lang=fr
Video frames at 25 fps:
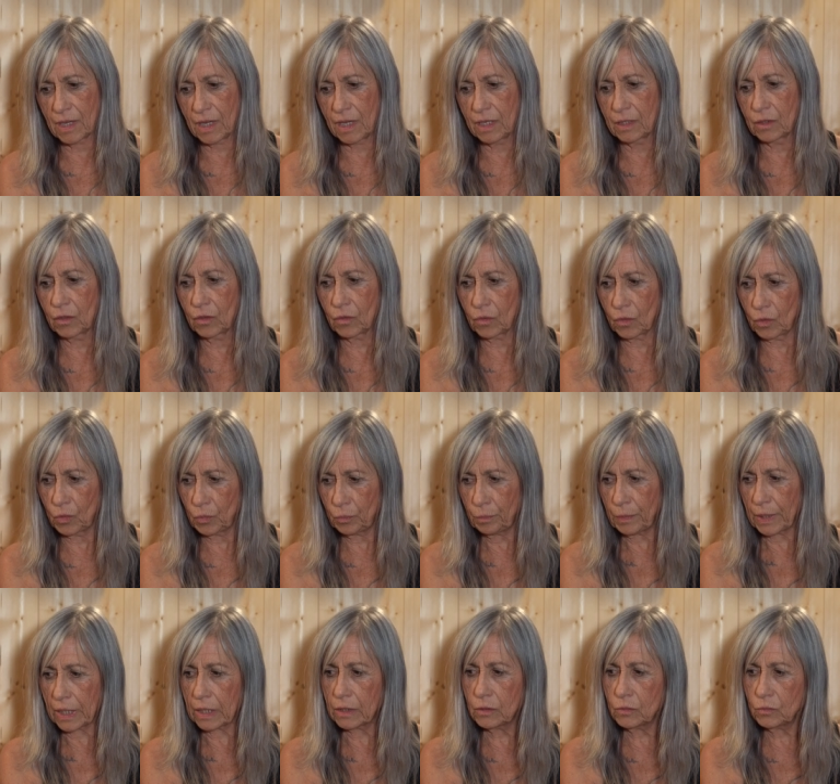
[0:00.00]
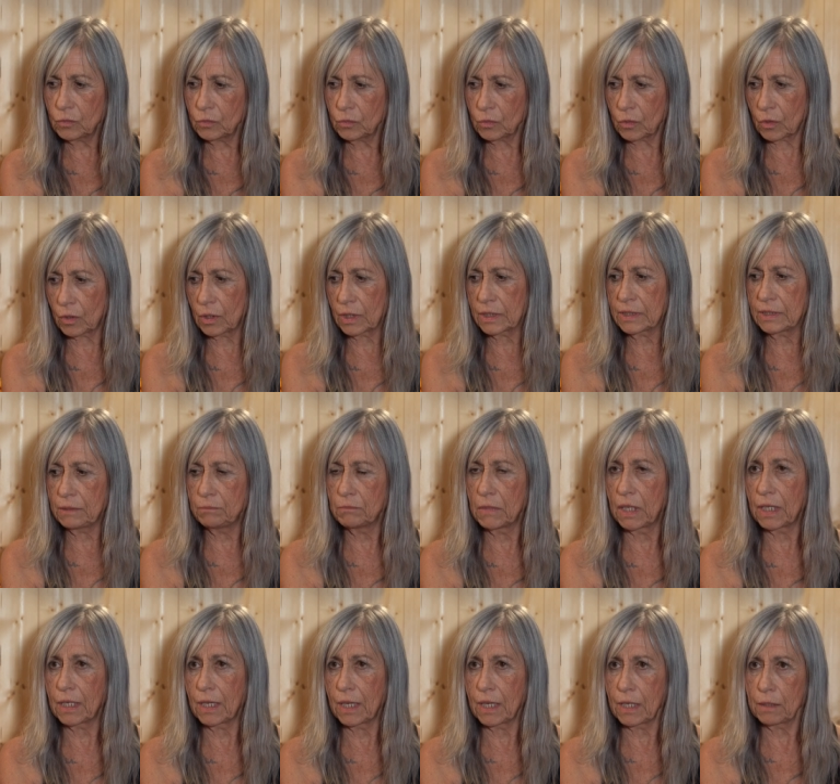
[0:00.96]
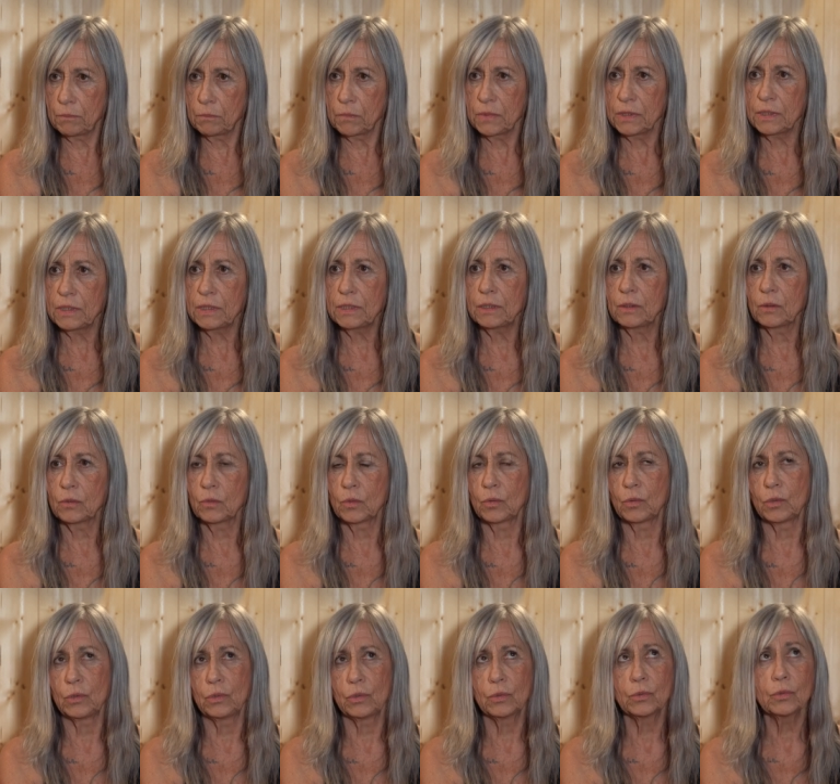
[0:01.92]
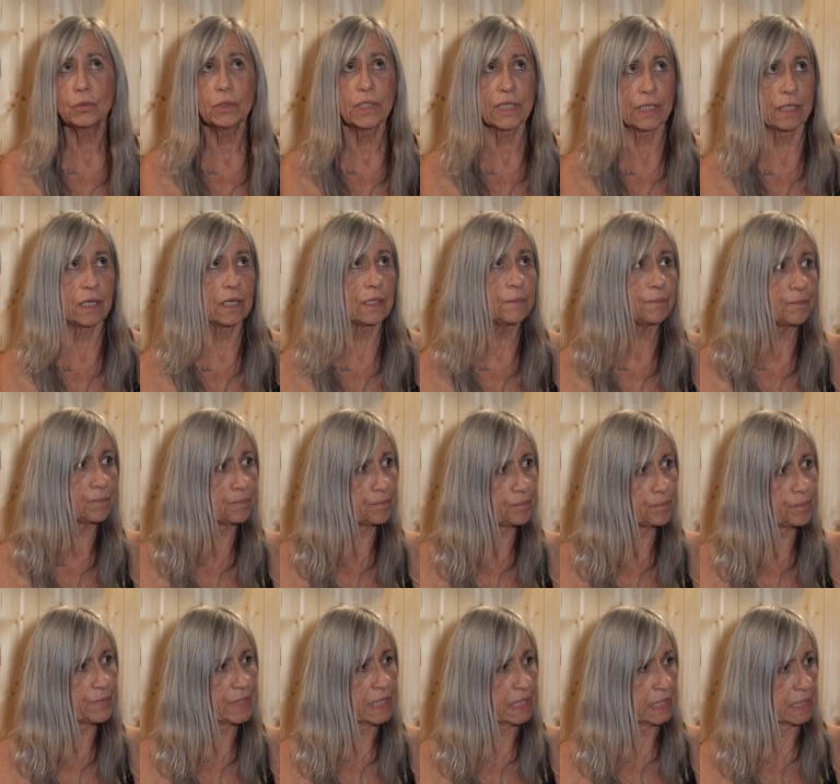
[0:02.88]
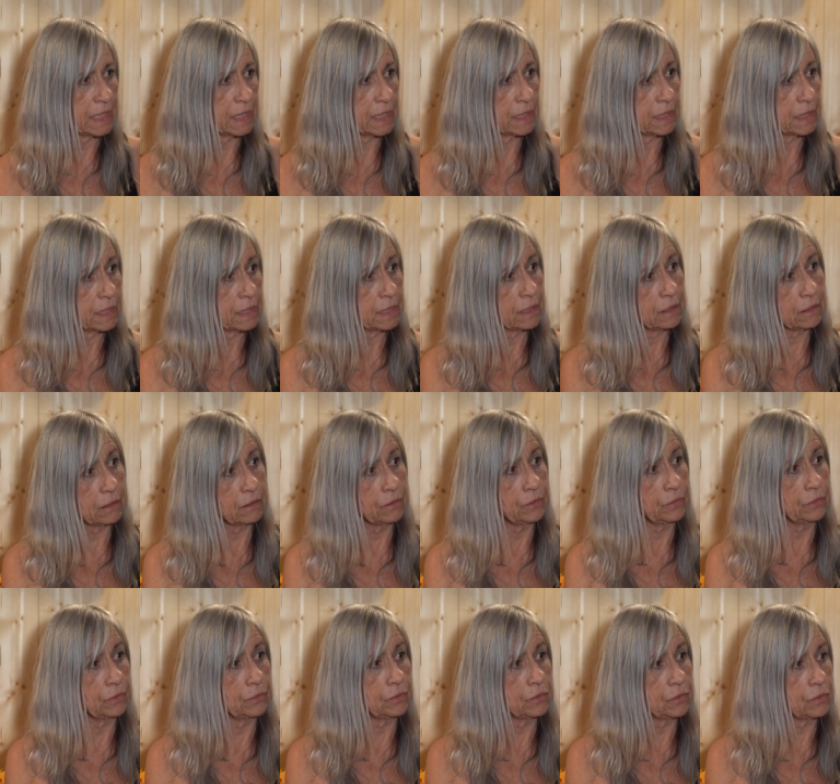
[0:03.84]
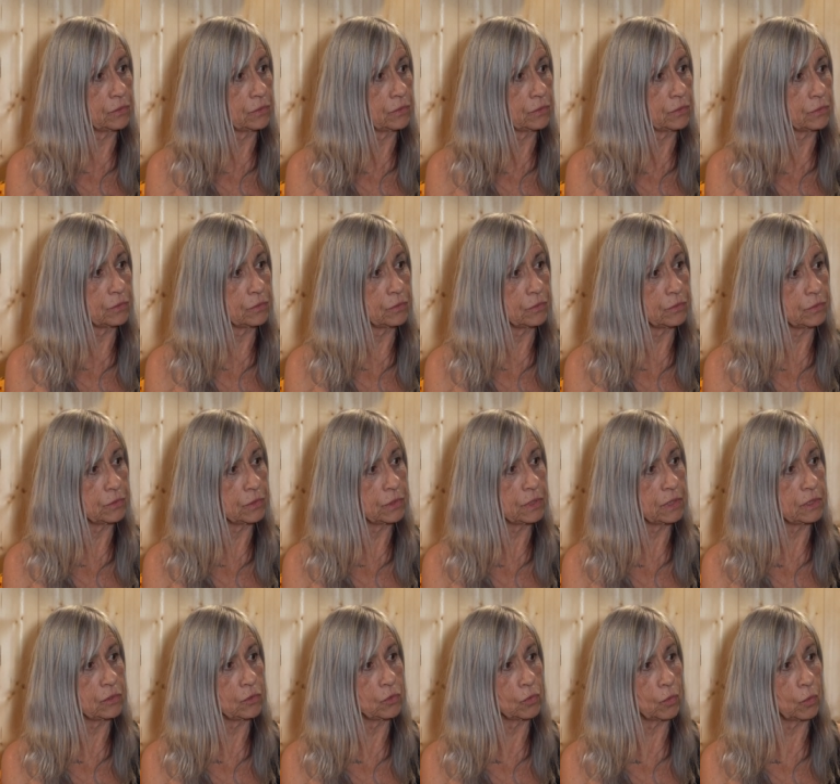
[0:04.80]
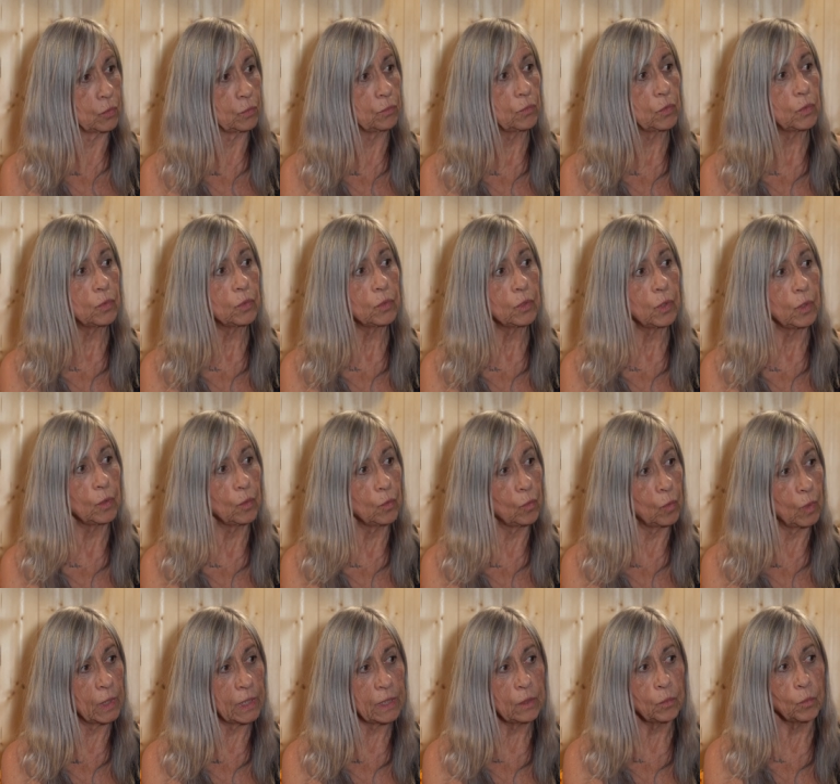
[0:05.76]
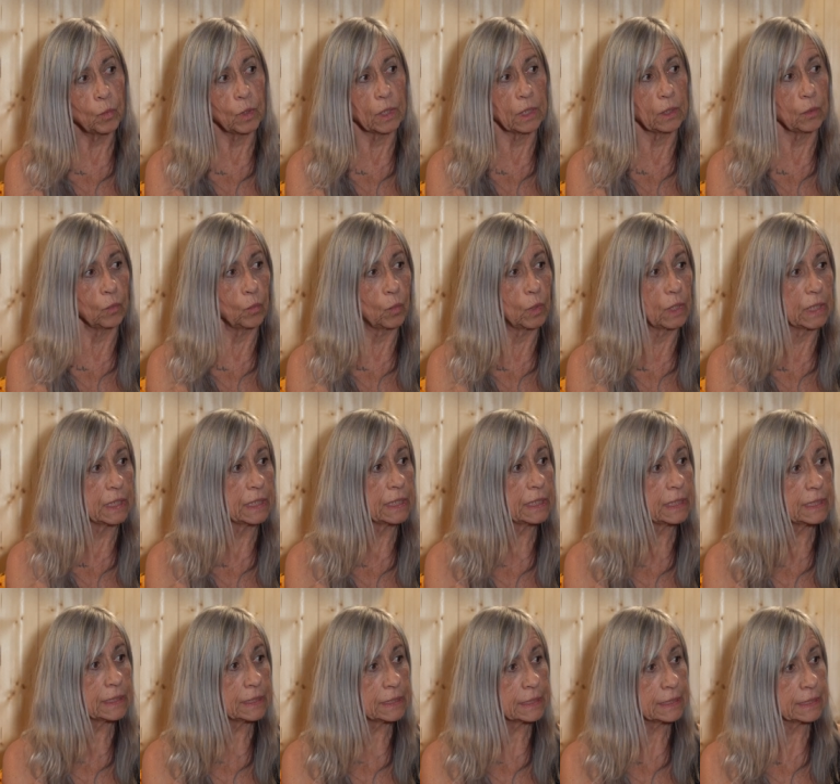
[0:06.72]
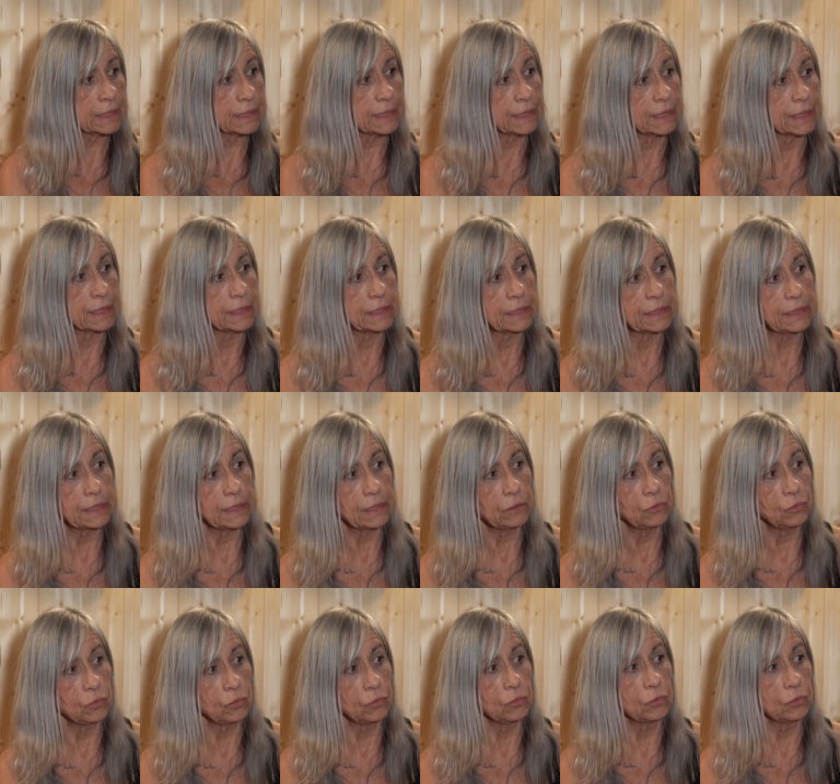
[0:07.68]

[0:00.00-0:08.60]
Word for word: Alors, le parcours qui m'a amené au yoga, euh, si je remonte loin, loin, loin, c'est